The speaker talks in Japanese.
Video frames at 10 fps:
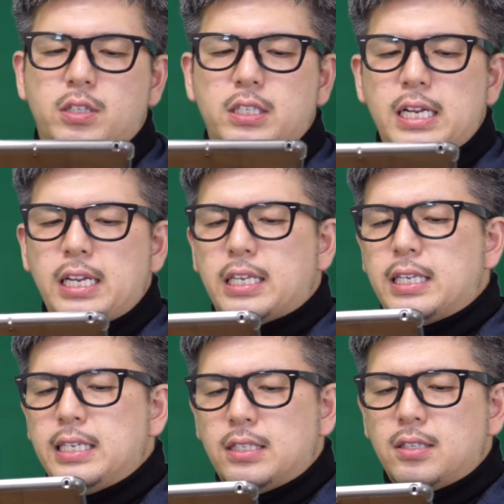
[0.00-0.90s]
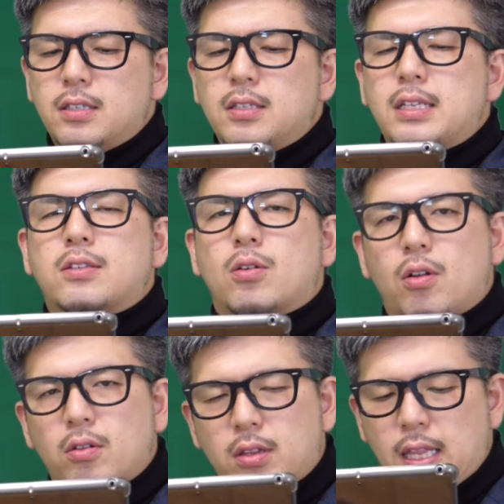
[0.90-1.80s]
ちらね奇数で
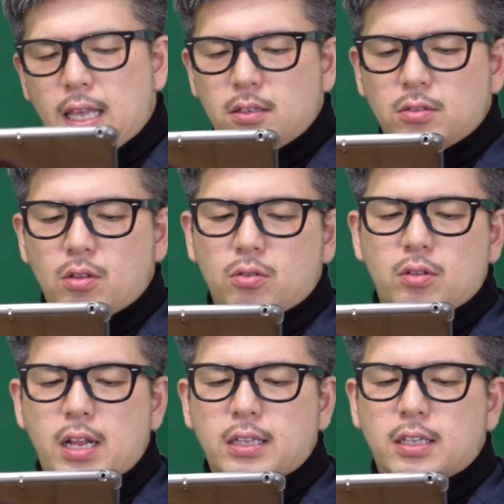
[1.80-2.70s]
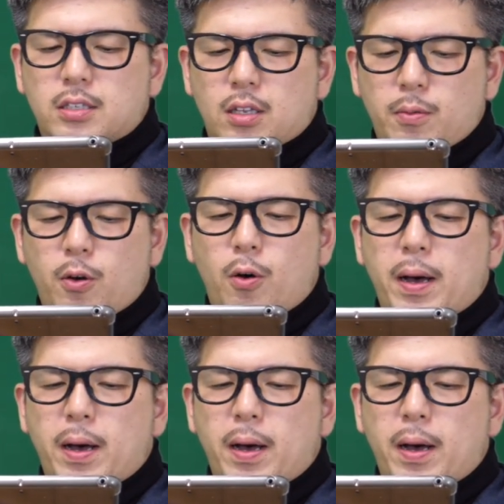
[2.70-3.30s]
揃っているということなんですけども、